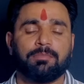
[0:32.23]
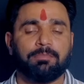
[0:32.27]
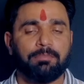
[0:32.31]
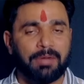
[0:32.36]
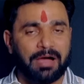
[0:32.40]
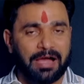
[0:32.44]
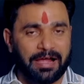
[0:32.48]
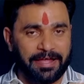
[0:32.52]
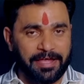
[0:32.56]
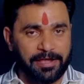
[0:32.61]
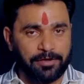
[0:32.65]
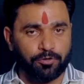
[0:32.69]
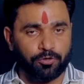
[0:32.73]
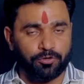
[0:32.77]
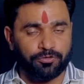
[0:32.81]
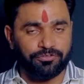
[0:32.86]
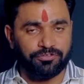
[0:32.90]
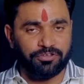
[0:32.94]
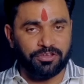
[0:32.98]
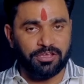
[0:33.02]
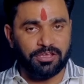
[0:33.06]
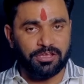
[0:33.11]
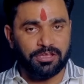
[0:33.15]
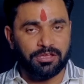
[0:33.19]
मांगे कौन
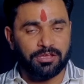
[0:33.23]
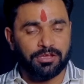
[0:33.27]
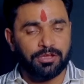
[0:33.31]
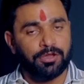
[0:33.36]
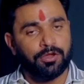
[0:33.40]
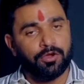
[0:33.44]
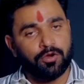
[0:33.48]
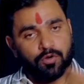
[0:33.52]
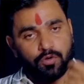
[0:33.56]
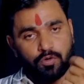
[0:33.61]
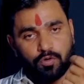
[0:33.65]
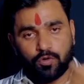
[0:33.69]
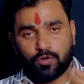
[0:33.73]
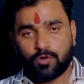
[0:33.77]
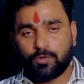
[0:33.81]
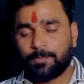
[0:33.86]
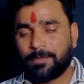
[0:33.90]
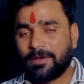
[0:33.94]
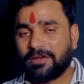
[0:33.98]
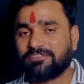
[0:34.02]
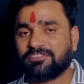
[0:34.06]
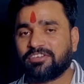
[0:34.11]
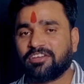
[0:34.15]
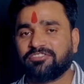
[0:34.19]
सी उन
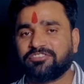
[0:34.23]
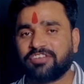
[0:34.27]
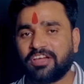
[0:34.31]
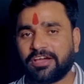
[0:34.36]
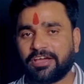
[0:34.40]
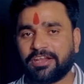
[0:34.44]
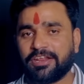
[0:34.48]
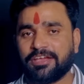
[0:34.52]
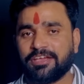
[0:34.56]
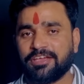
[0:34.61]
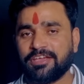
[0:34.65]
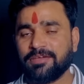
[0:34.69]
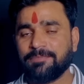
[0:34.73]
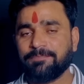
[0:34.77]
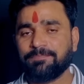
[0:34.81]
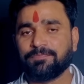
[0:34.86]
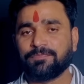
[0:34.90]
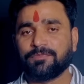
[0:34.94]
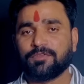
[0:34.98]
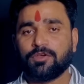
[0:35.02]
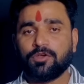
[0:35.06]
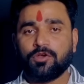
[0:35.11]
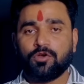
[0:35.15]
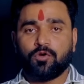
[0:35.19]
पर चर्चा करेंगे
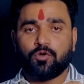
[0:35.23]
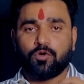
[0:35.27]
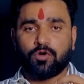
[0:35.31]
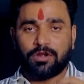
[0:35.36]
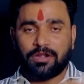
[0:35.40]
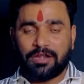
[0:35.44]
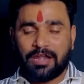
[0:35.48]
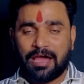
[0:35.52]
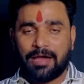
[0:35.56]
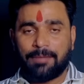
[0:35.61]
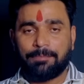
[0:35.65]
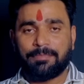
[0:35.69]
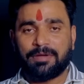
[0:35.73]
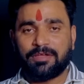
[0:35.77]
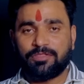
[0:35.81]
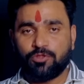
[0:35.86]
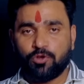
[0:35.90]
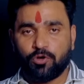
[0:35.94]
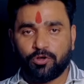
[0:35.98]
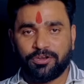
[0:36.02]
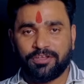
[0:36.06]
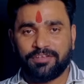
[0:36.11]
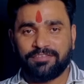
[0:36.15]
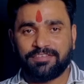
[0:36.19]
और
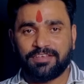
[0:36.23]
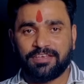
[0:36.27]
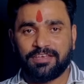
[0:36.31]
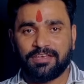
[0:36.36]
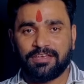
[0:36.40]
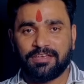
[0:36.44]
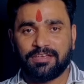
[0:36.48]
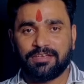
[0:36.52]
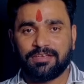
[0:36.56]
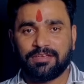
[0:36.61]
लामबंद होने से